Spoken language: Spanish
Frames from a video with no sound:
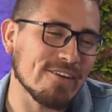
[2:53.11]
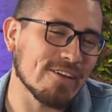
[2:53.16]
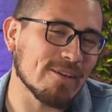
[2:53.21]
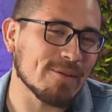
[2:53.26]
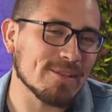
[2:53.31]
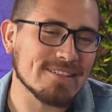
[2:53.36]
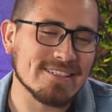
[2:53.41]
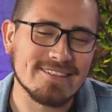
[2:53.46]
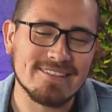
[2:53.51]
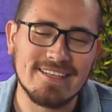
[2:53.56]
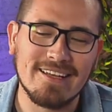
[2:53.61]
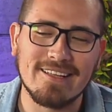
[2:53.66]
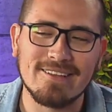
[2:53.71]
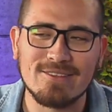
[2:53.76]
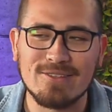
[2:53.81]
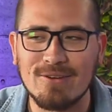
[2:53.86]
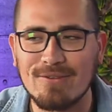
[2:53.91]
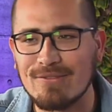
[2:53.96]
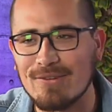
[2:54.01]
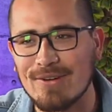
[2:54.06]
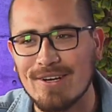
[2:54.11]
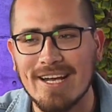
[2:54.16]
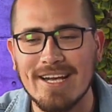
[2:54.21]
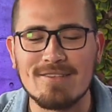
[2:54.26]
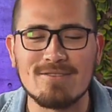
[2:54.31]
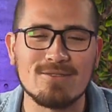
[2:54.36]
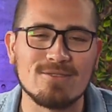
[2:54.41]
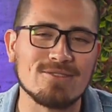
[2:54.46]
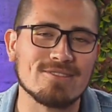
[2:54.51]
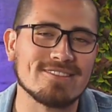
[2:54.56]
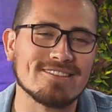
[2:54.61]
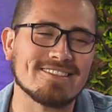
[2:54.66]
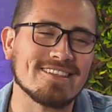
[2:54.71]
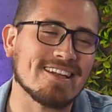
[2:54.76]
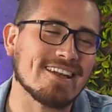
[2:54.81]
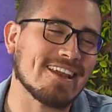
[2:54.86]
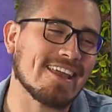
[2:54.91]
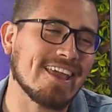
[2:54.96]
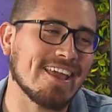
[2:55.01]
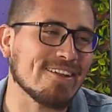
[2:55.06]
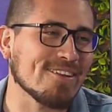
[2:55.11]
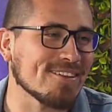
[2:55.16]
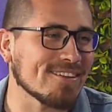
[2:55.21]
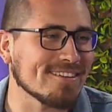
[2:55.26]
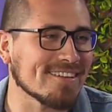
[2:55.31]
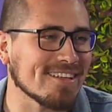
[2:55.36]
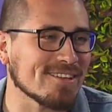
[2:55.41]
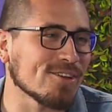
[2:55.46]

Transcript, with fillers: obviamente estaban todos borrachos, entonces se rieron de